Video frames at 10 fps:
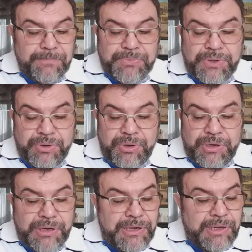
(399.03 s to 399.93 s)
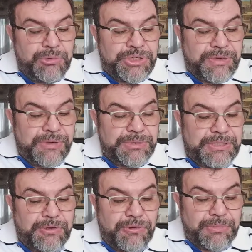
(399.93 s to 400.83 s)
Но э, ключевым
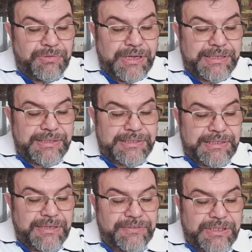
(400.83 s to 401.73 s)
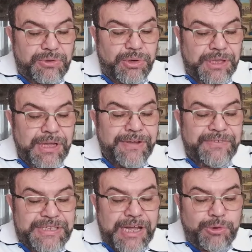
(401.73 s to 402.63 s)
стихом является стих второй.
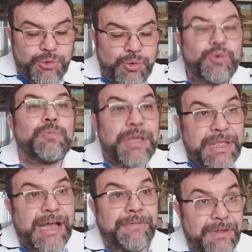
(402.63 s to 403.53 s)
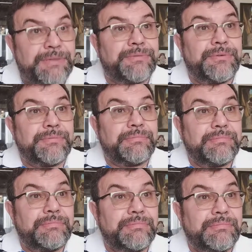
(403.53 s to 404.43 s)
«Всякую у меня ветвь».
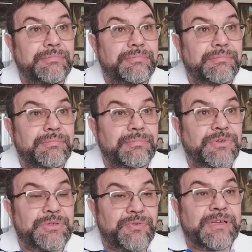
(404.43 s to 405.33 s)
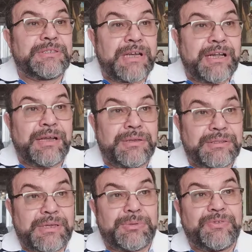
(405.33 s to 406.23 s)
То есть в гора, э,
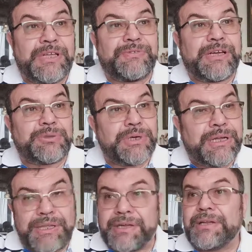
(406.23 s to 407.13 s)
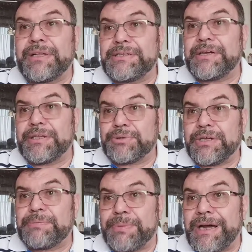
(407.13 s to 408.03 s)
э, ветви, которые не на лозе,
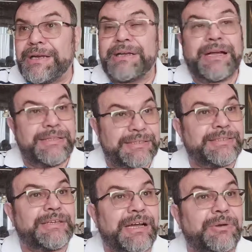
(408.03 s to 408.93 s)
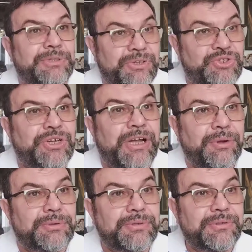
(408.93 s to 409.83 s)
которые отпали, они засыхают и сжигают.